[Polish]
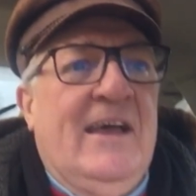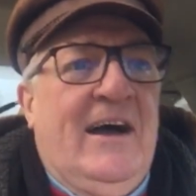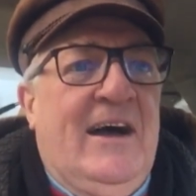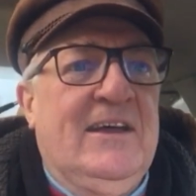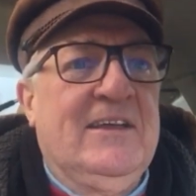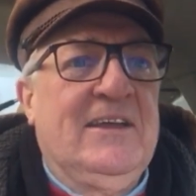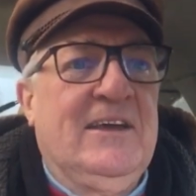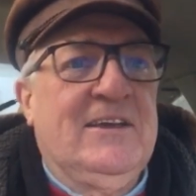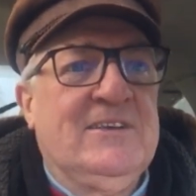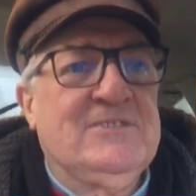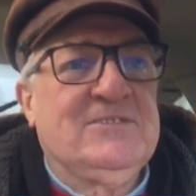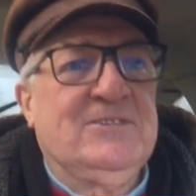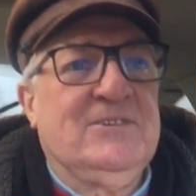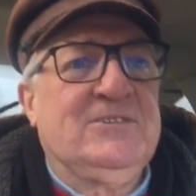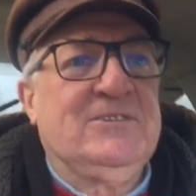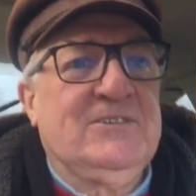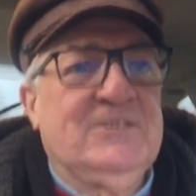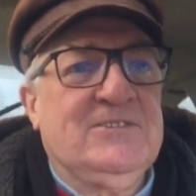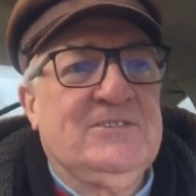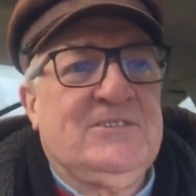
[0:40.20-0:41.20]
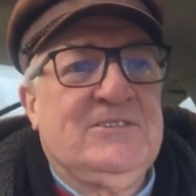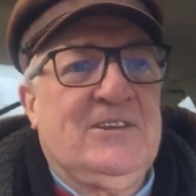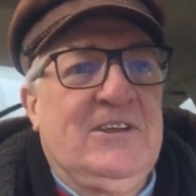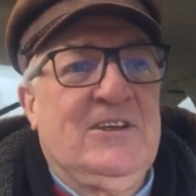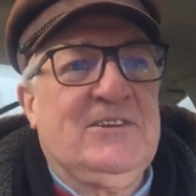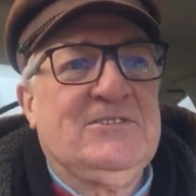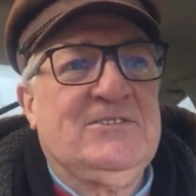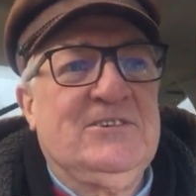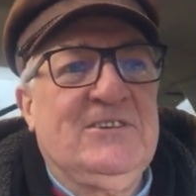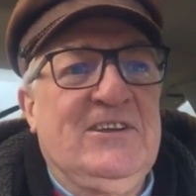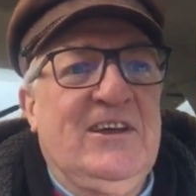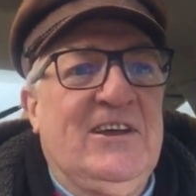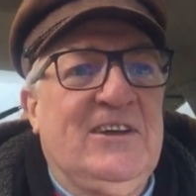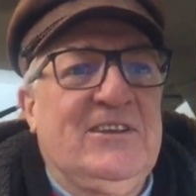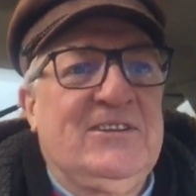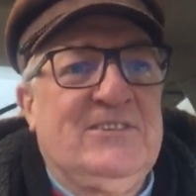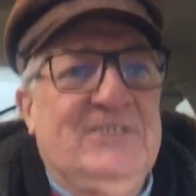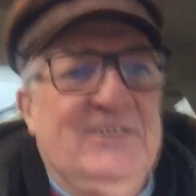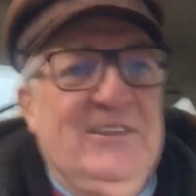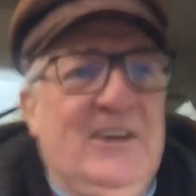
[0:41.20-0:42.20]
A jazgot jest straszny,
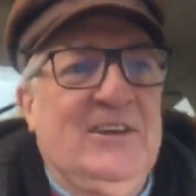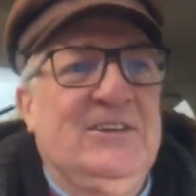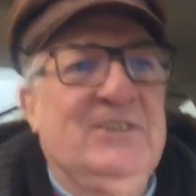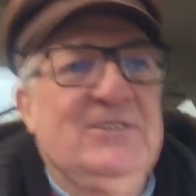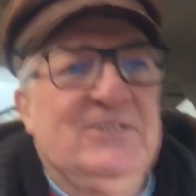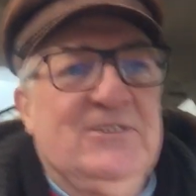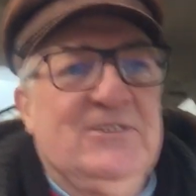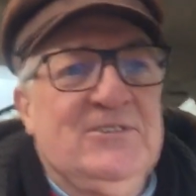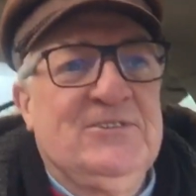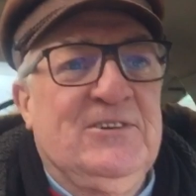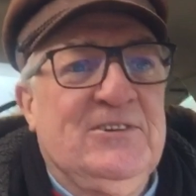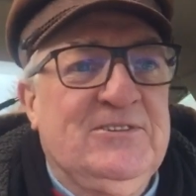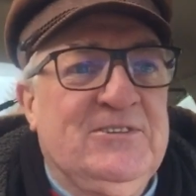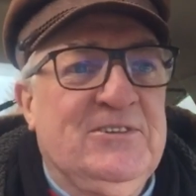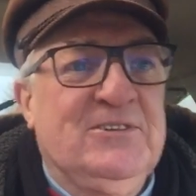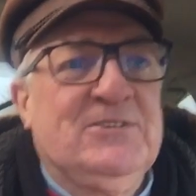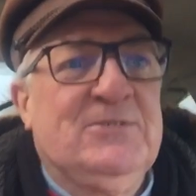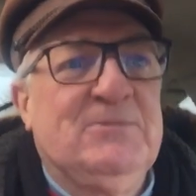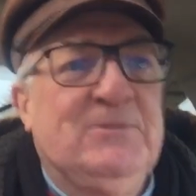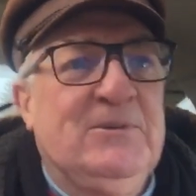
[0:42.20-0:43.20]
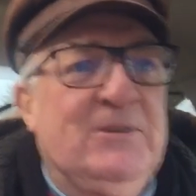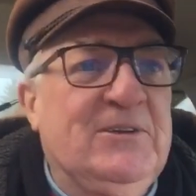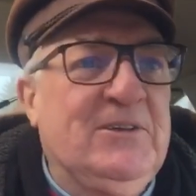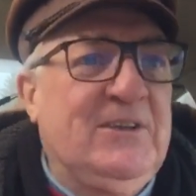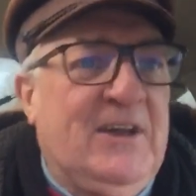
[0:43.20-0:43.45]
jak, jaki to rząd jest był,